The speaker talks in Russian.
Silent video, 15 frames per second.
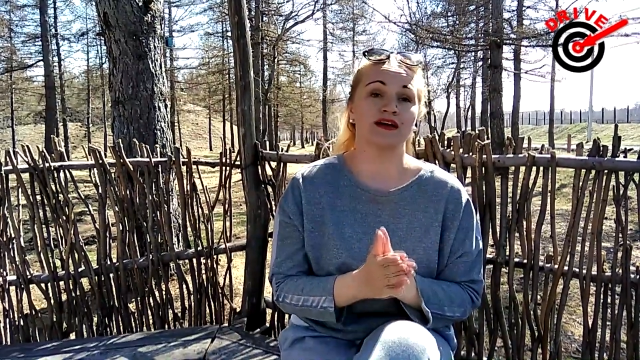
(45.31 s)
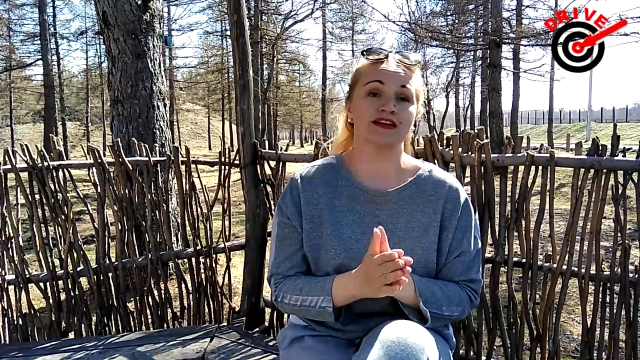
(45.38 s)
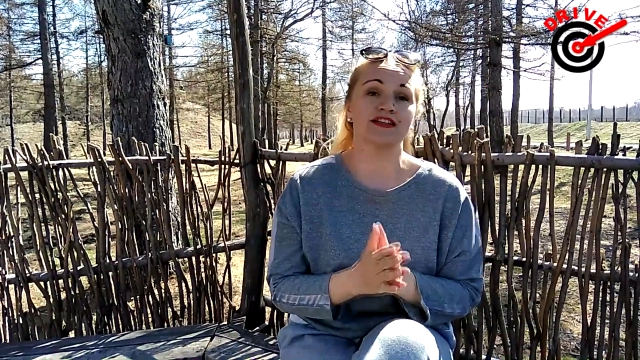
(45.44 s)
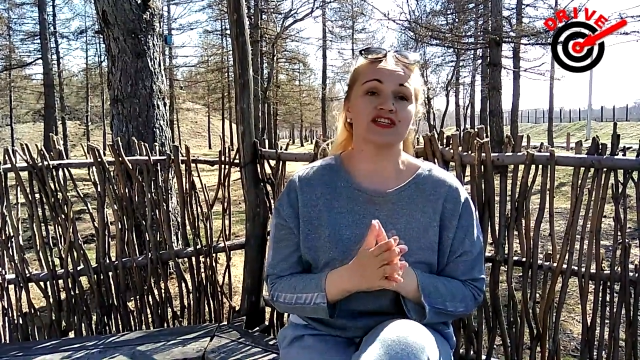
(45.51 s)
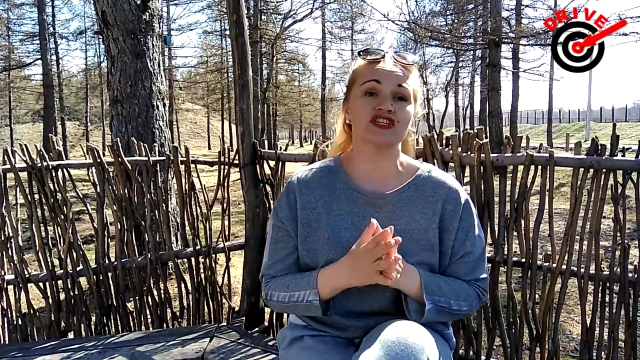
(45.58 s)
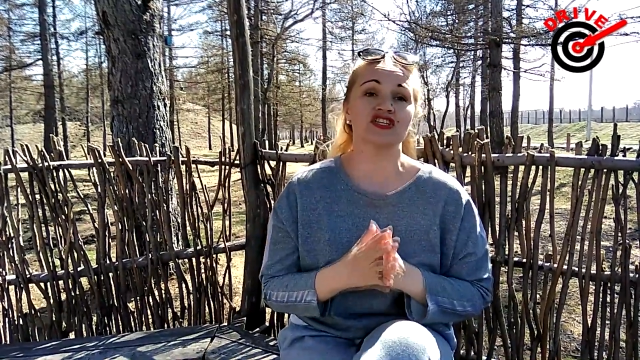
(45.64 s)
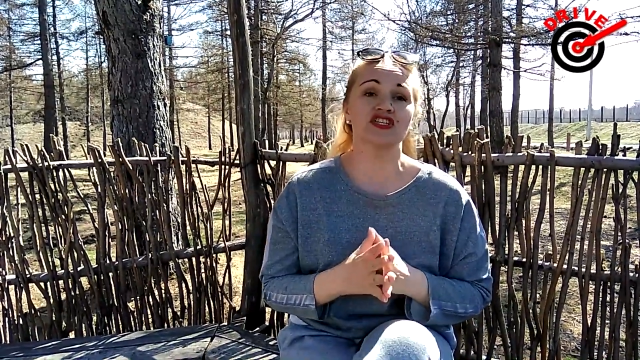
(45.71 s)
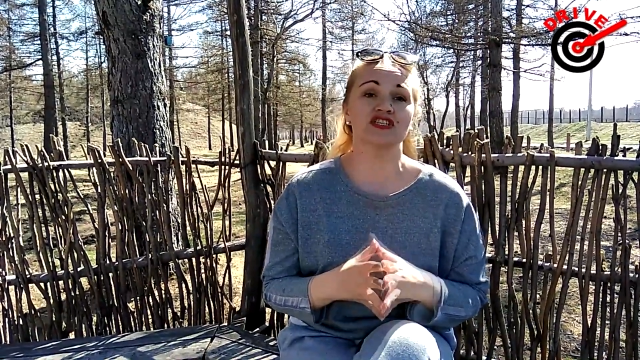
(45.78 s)

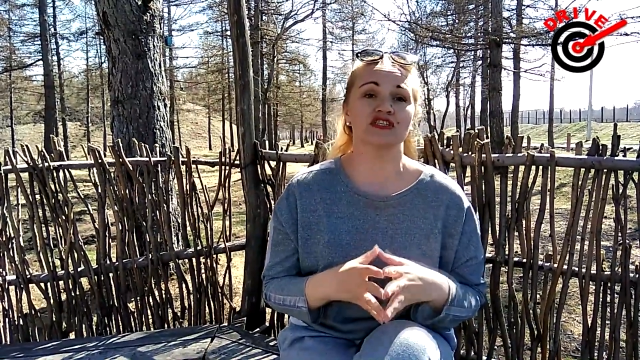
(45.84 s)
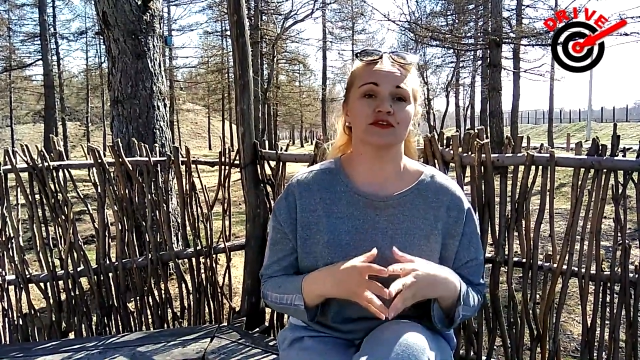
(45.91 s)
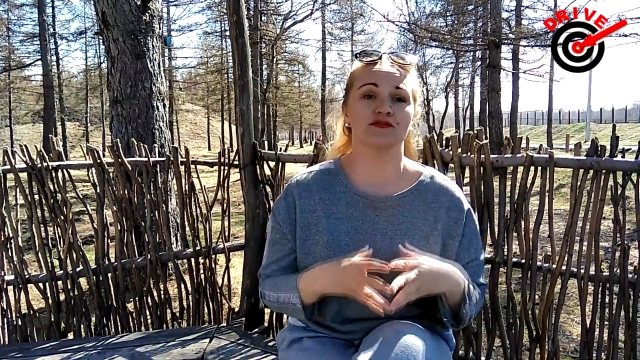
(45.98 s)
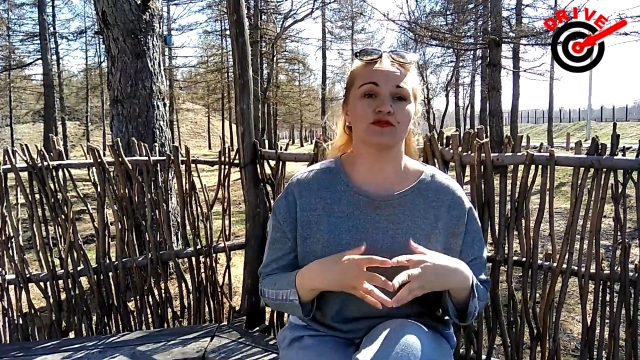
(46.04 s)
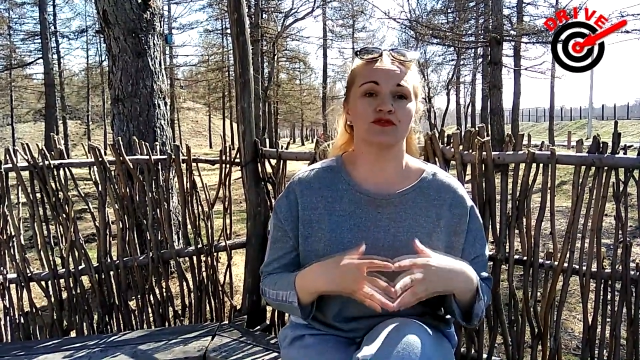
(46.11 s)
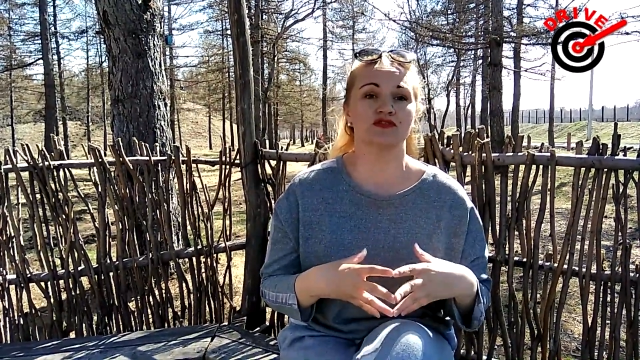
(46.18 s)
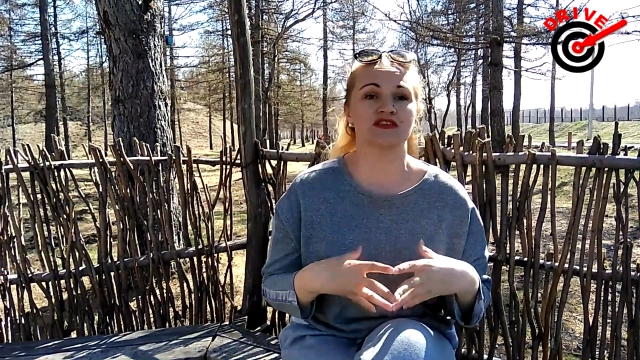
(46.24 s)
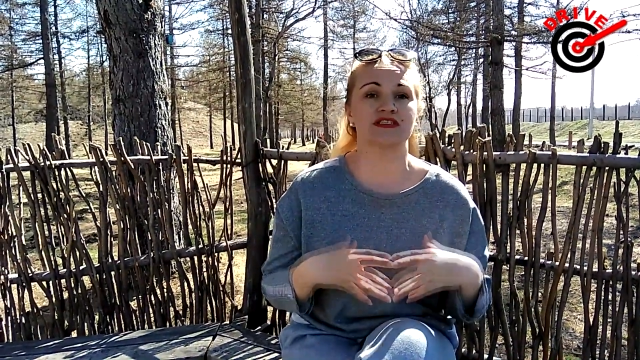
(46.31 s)
Когда
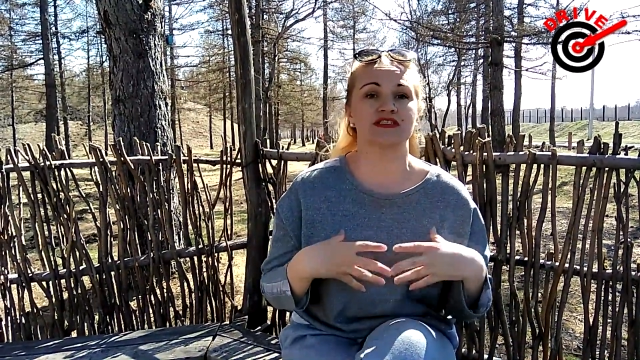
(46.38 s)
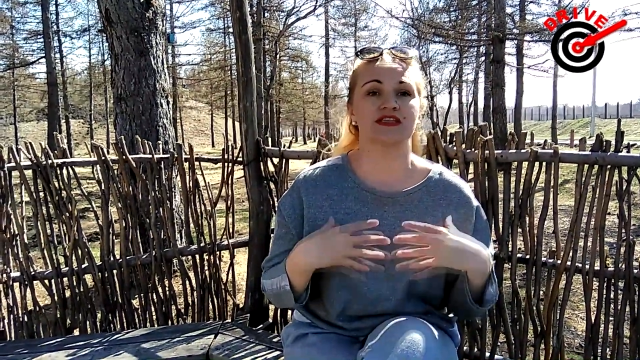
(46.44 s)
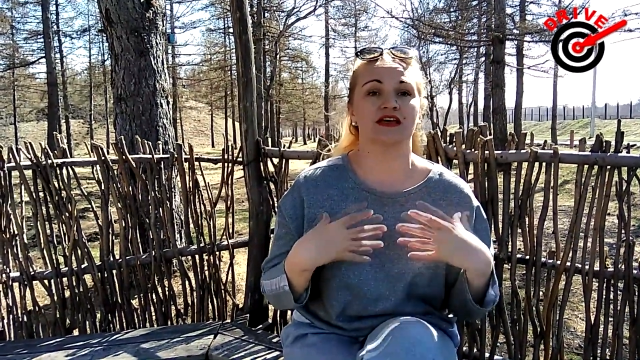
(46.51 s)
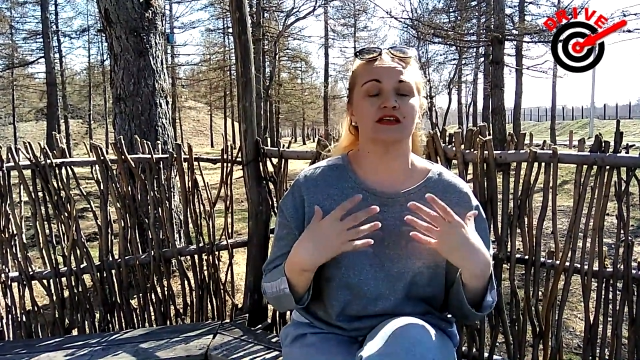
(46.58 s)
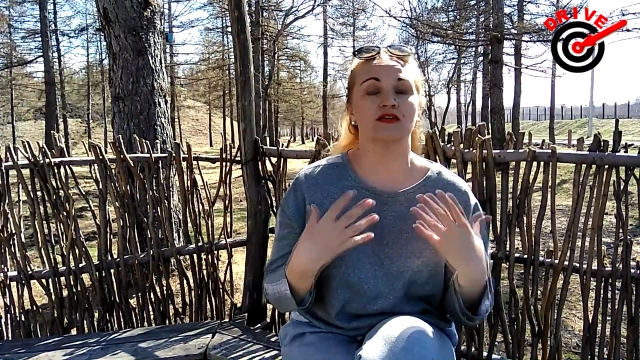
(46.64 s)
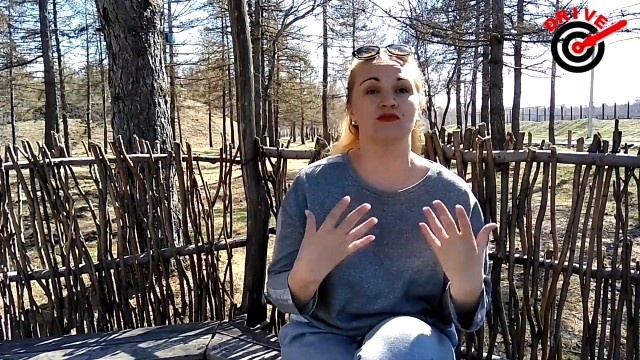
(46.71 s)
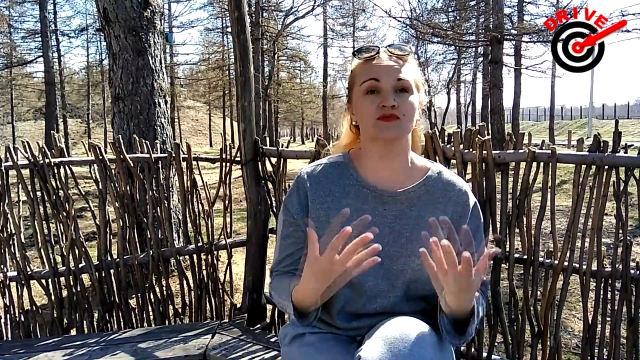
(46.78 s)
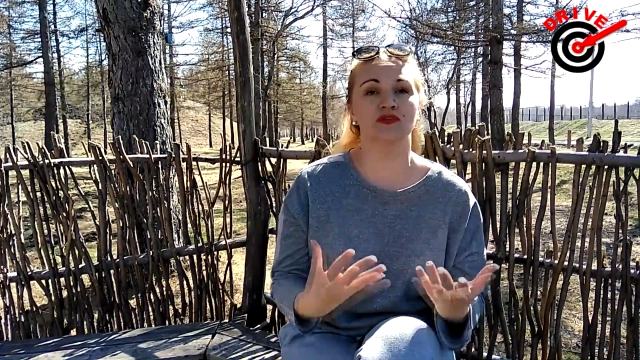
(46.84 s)
женщина входит в
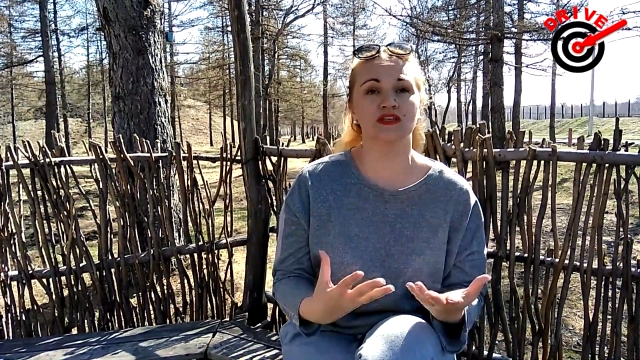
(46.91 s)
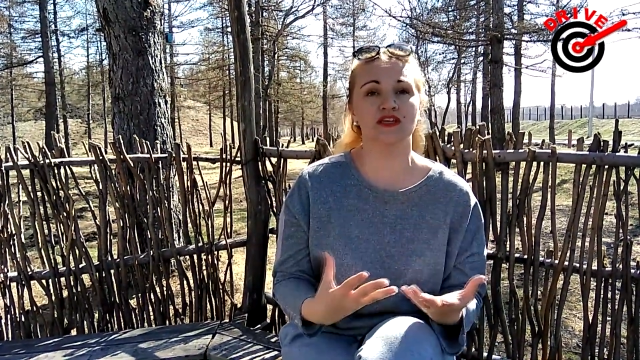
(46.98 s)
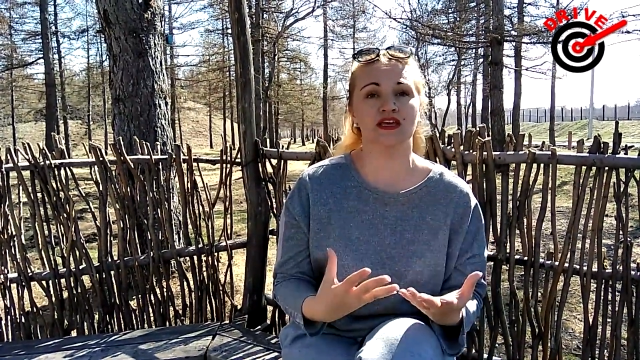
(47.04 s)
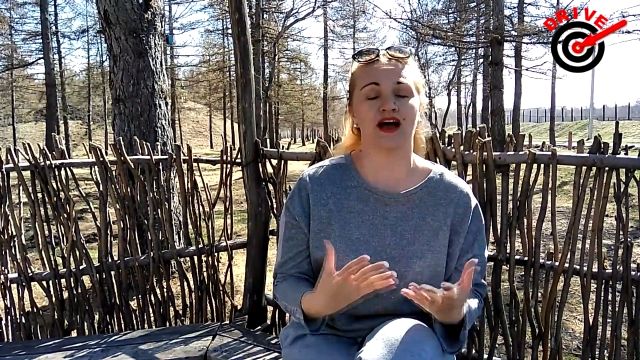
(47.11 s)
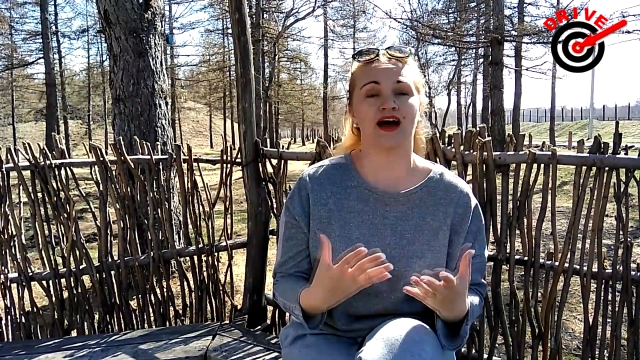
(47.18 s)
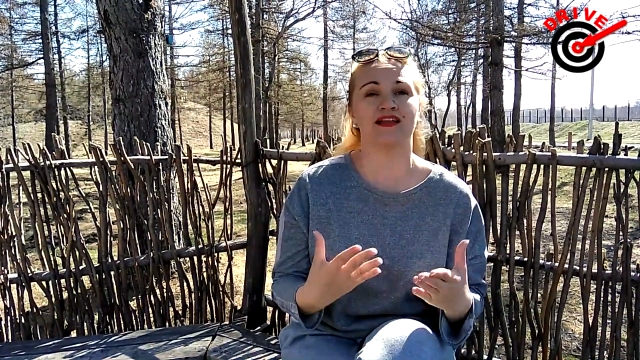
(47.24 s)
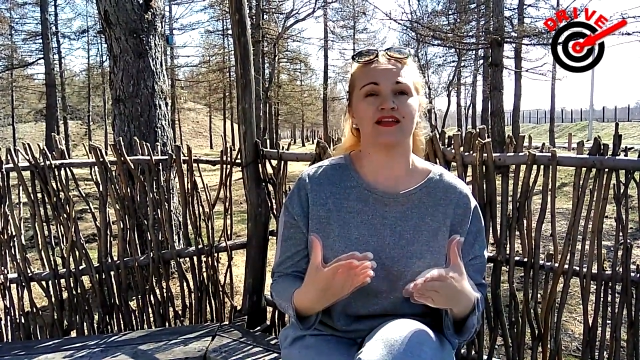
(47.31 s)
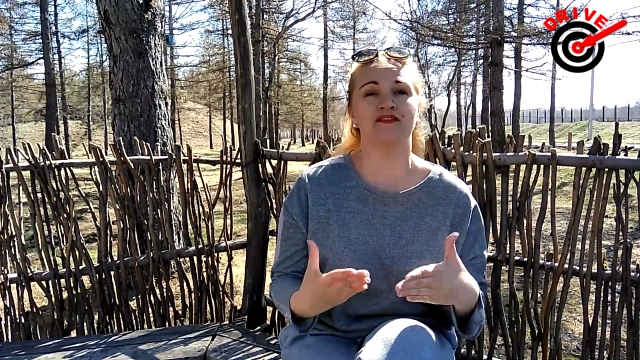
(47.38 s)
состояние уныния,